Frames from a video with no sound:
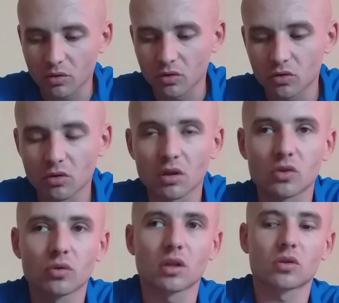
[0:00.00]
coś
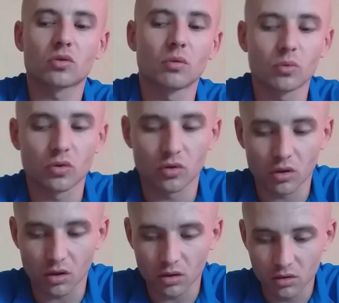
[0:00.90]
zarzucać komuś,
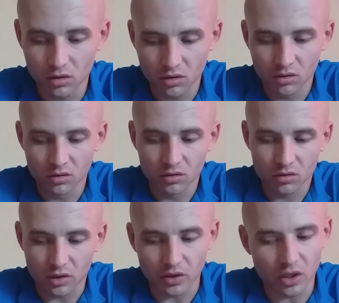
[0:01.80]
że
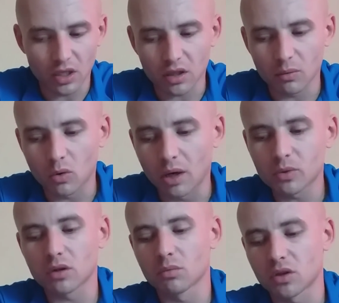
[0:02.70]
ja nie jestem
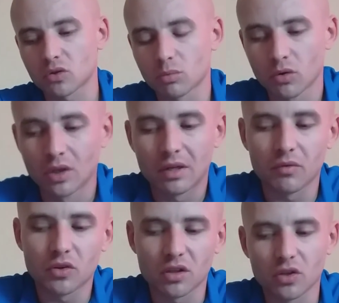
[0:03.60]
kłamcą, zresztą
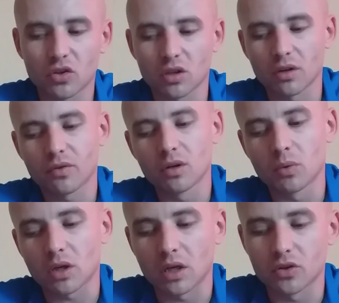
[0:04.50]
widzieliście na
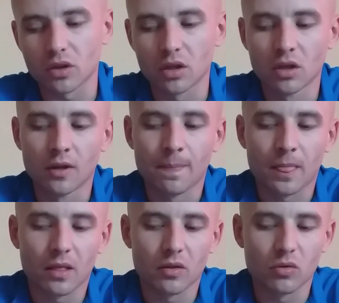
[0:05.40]
filmikach, że
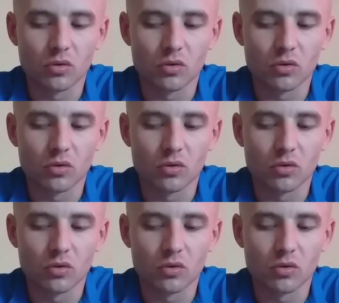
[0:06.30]
yy,